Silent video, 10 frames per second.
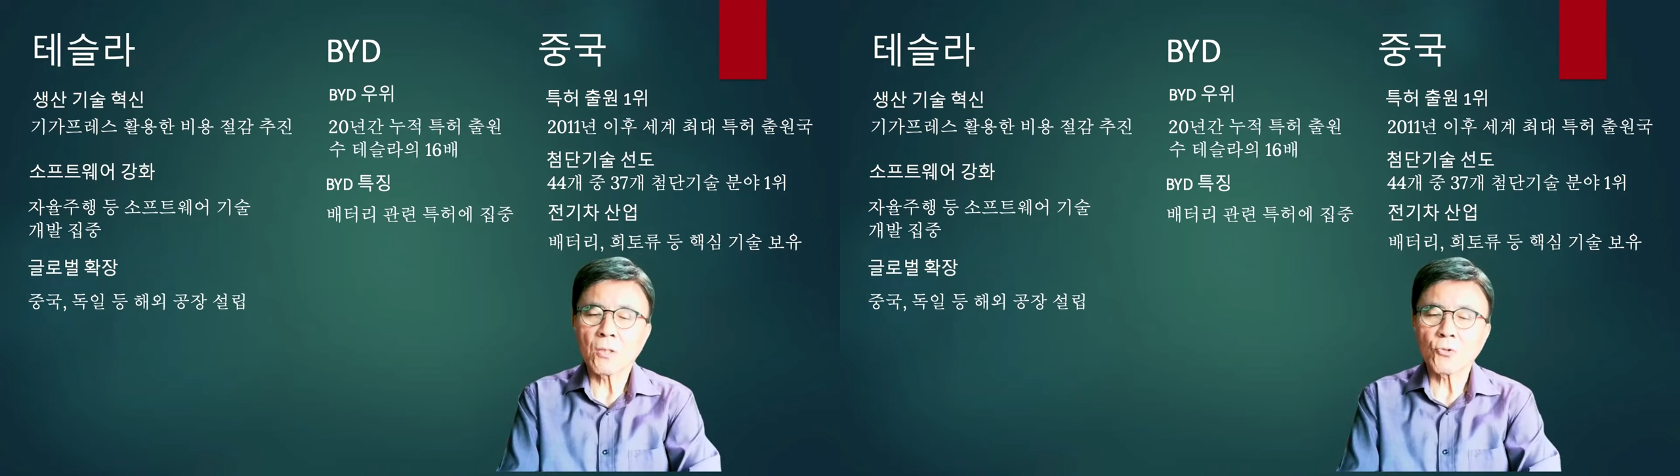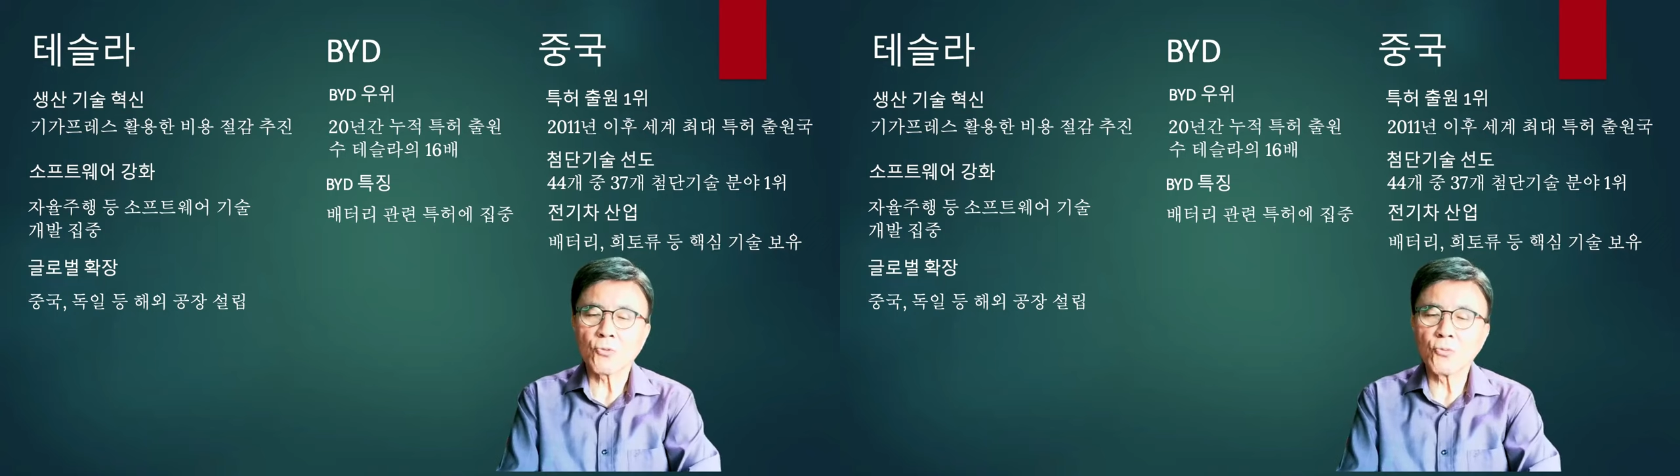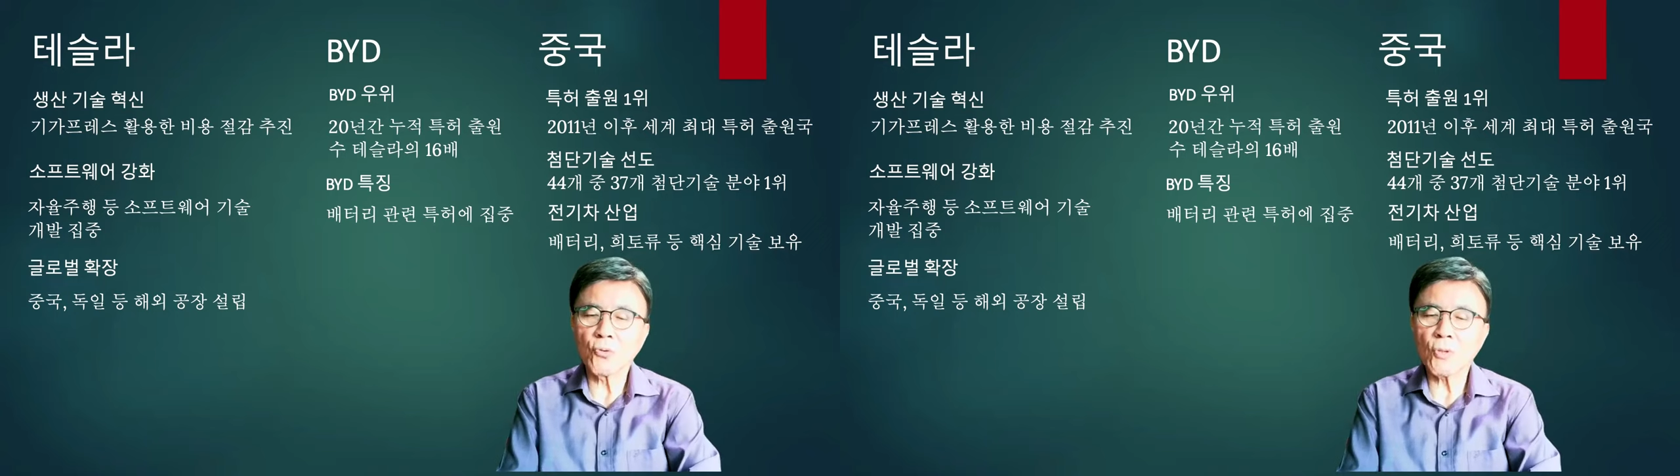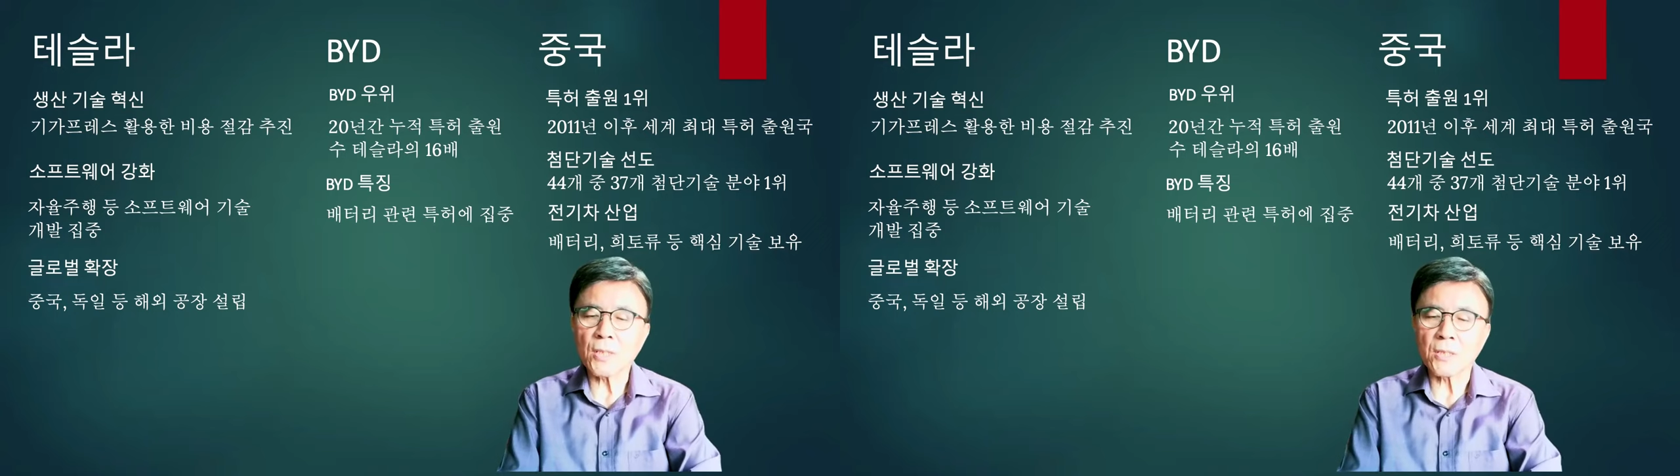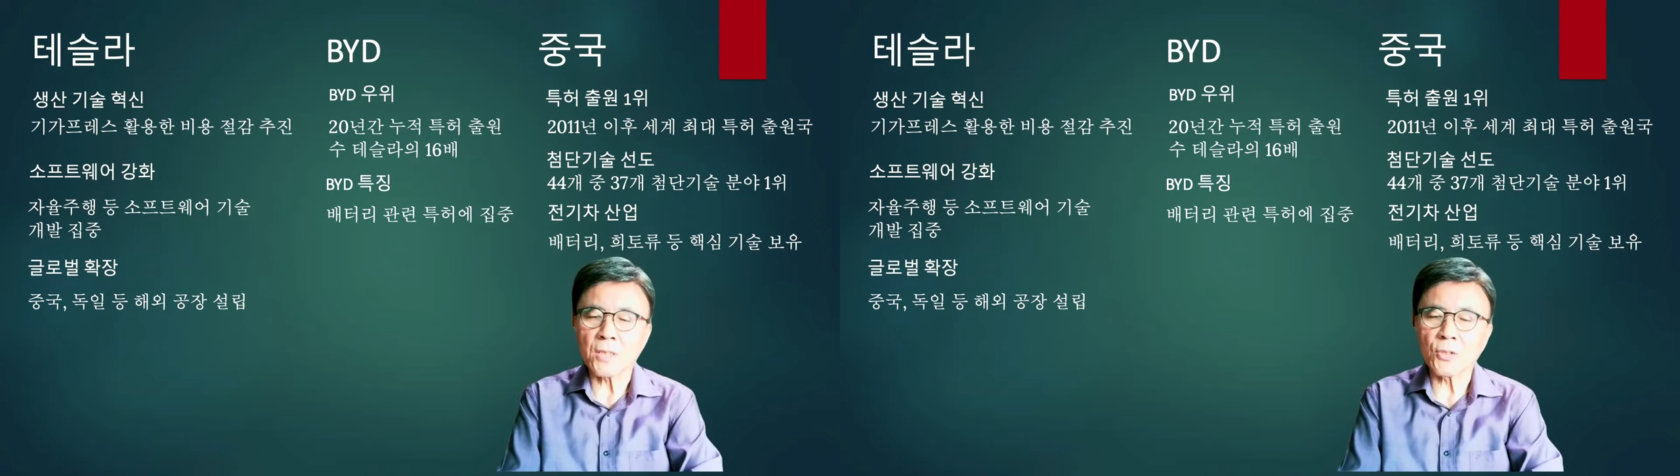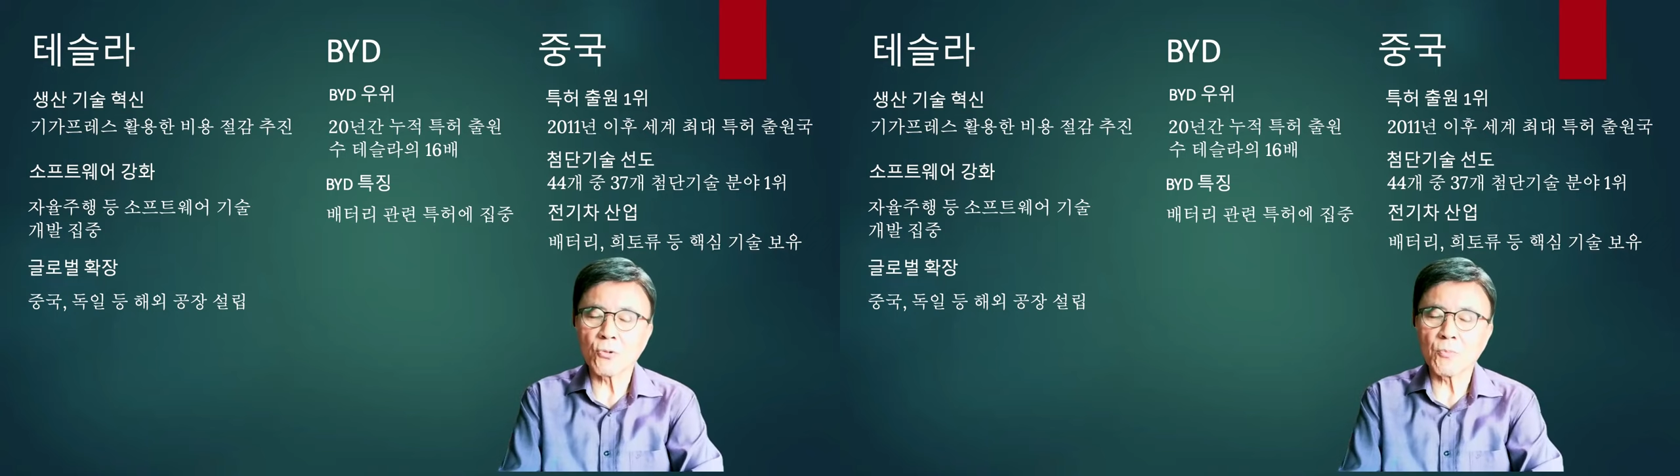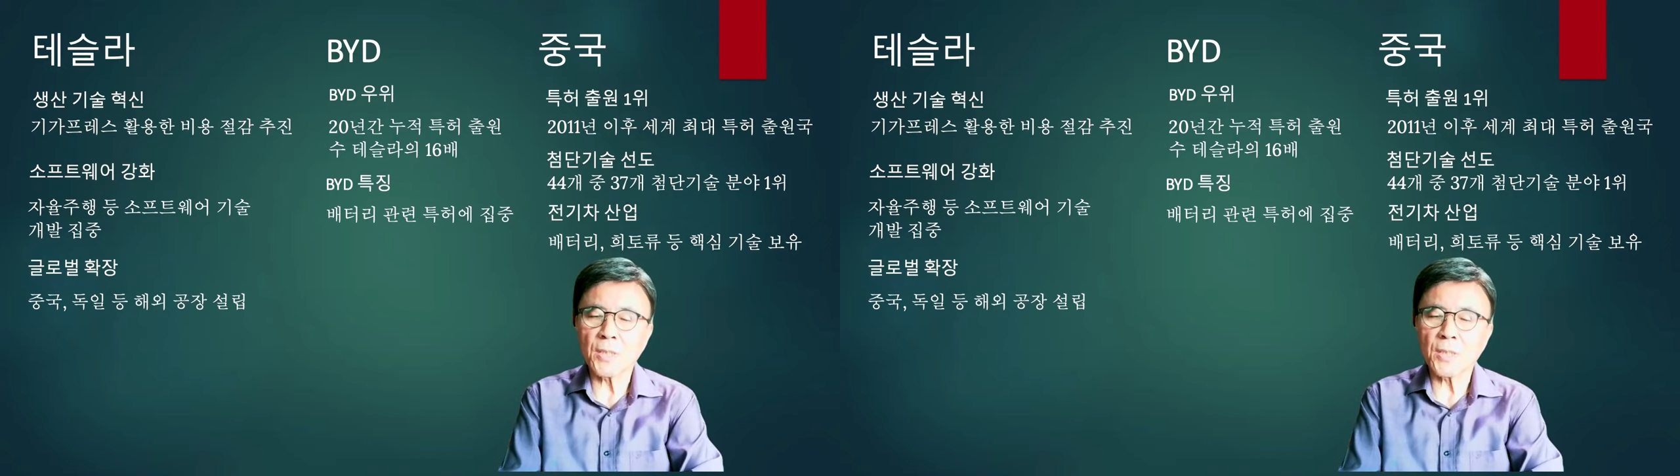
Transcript: 중요한 기술